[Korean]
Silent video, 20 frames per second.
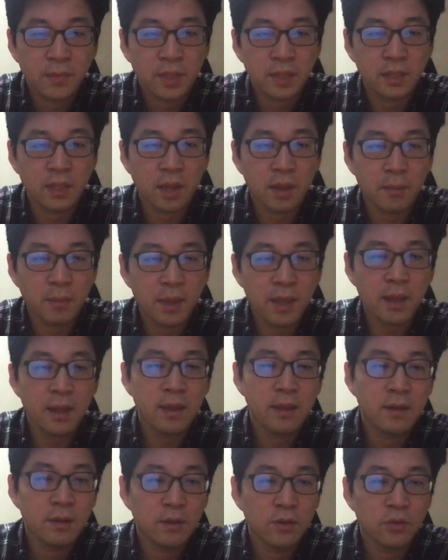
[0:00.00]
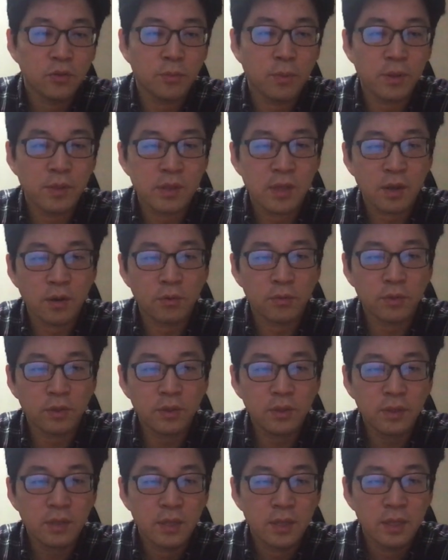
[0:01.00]
그 다음에 두
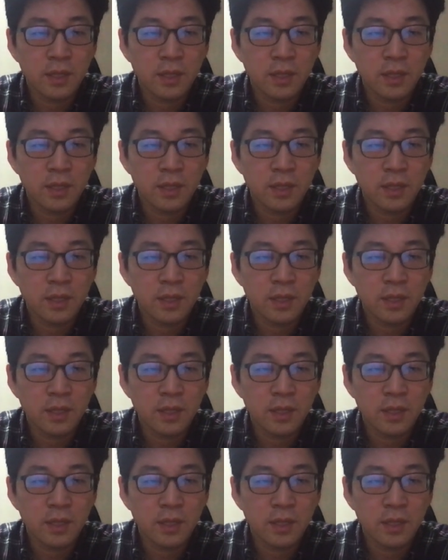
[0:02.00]
번째로는